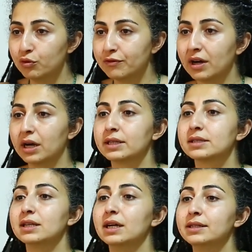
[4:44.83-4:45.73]
Bu
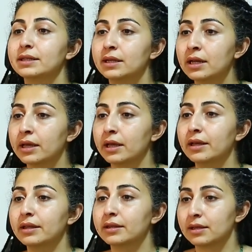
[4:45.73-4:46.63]
faizler
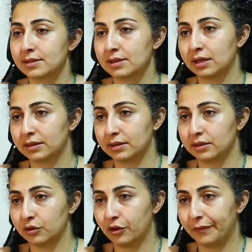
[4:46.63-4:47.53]
nereye, nasıl
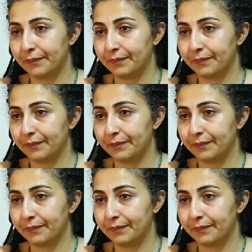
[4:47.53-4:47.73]
aktarılıyor?